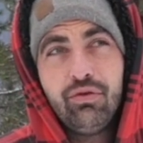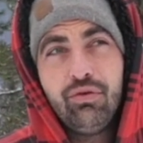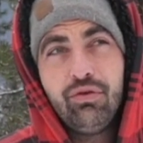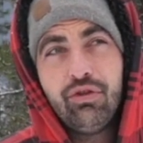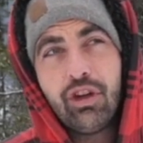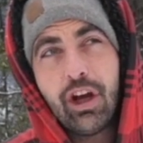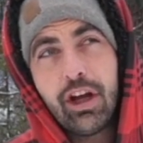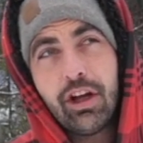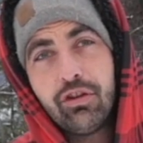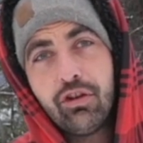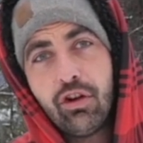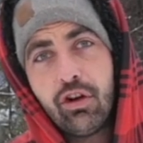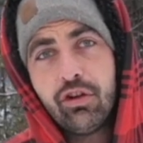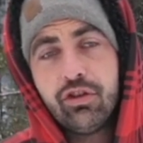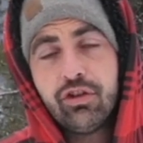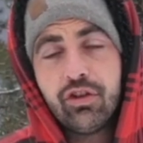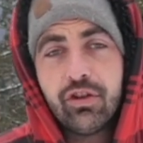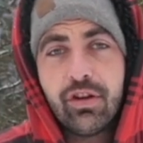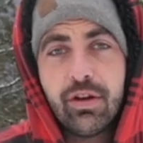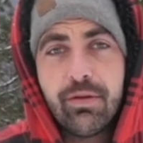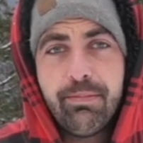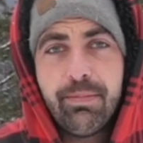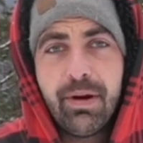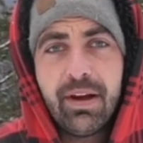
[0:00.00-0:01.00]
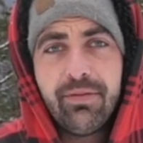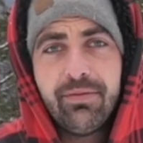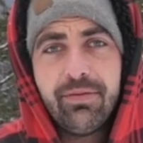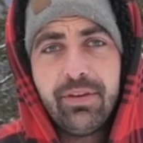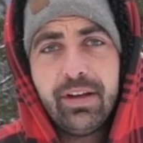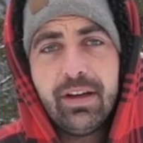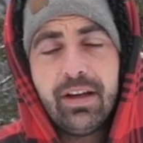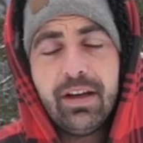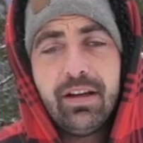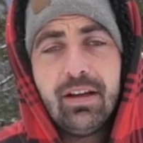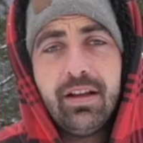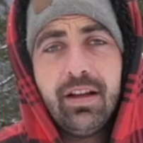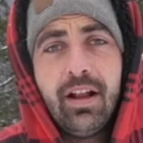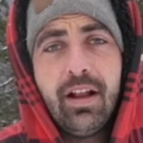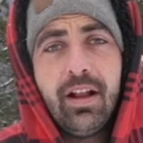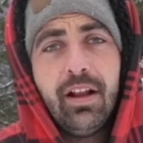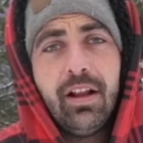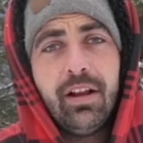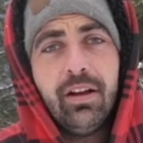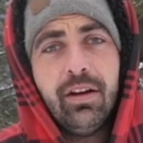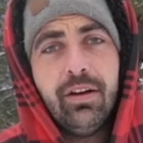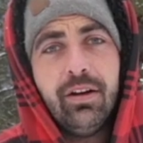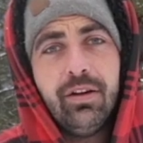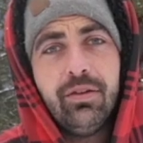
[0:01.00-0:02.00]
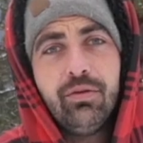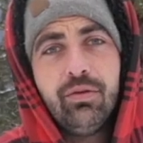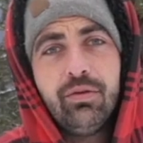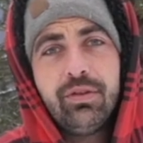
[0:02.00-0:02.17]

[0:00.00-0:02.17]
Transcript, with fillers: Du jardin, c'était pas vilain, euh,